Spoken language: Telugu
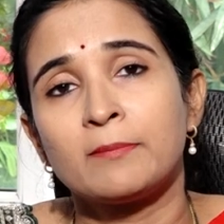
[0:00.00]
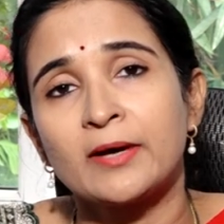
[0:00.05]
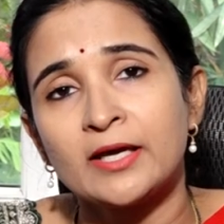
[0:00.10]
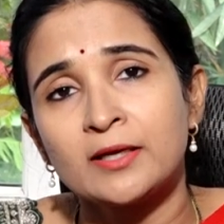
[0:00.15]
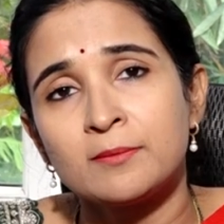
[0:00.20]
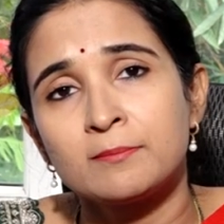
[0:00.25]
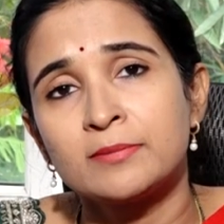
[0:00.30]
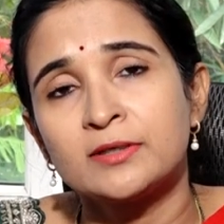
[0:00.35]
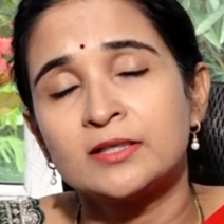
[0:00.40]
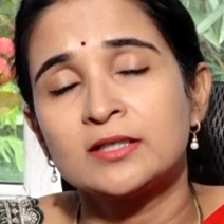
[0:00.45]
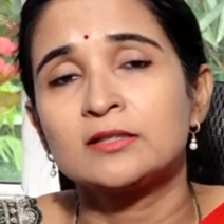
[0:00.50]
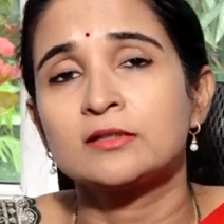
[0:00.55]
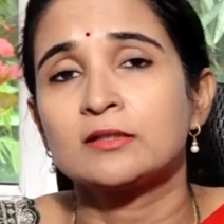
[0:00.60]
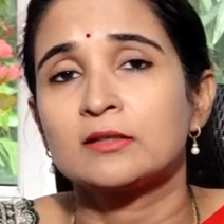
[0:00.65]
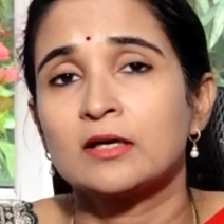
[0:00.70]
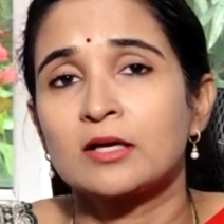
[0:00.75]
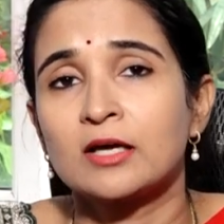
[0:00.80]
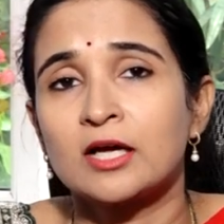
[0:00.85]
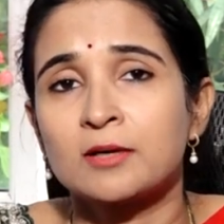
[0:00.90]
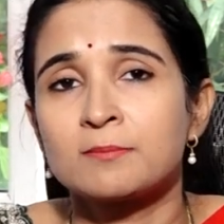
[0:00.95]
బై బర్త్
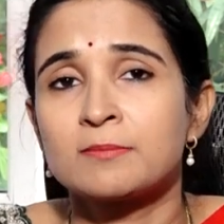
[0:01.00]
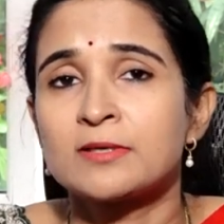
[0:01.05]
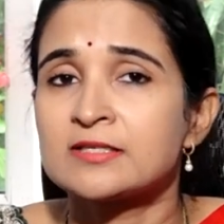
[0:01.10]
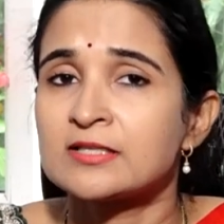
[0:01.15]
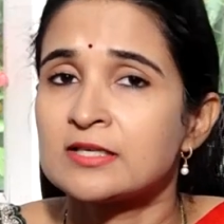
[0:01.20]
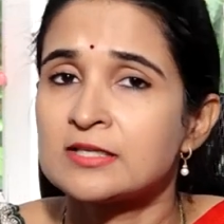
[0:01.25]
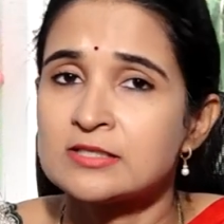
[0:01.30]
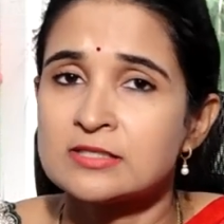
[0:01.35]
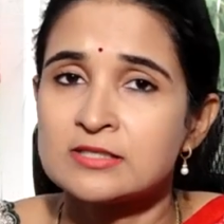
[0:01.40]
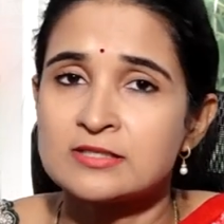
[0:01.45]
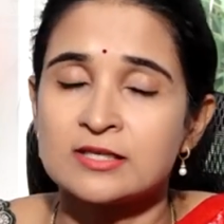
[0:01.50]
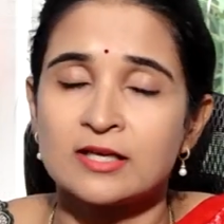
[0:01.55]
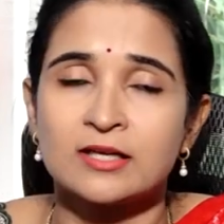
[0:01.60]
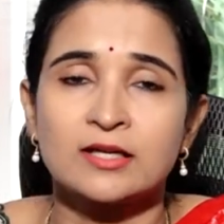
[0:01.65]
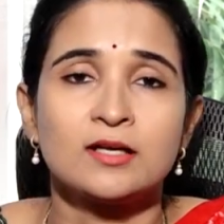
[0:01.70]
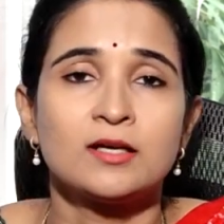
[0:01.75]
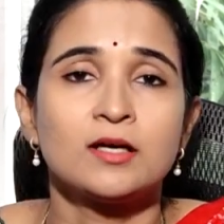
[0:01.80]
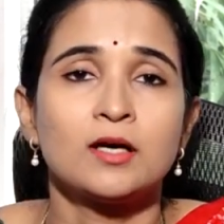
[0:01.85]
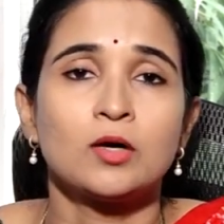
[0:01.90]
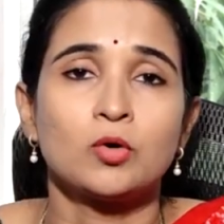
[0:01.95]
గర్భసంచి
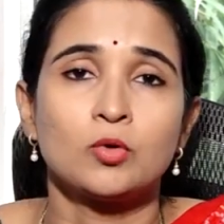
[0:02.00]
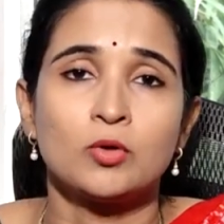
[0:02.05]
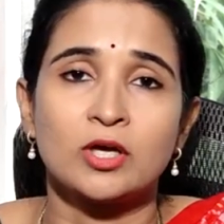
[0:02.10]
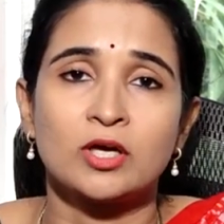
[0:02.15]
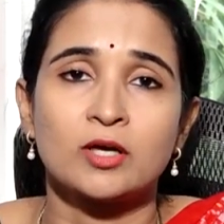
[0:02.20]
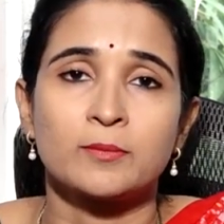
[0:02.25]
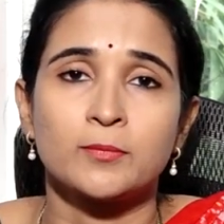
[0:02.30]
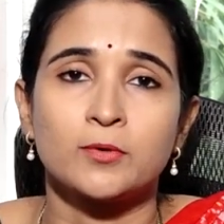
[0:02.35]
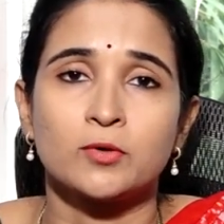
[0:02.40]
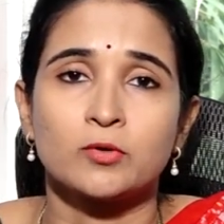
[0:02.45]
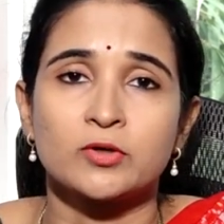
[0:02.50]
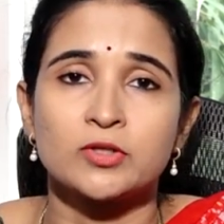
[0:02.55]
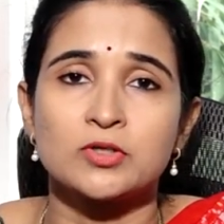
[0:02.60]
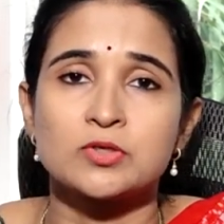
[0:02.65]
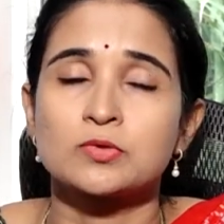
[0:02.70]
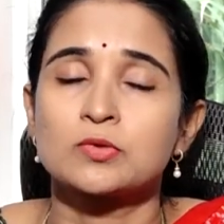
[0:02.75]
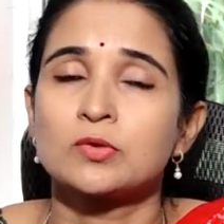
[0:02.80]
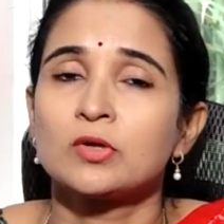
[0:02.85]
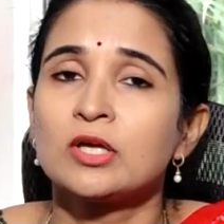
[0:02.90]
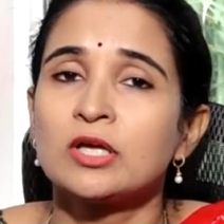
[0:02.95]
సరిగ్గా
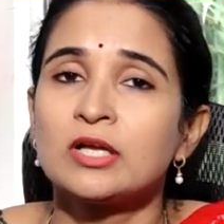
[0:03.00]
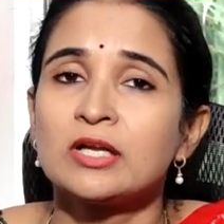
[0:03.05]
ఉండకపోవచ్చు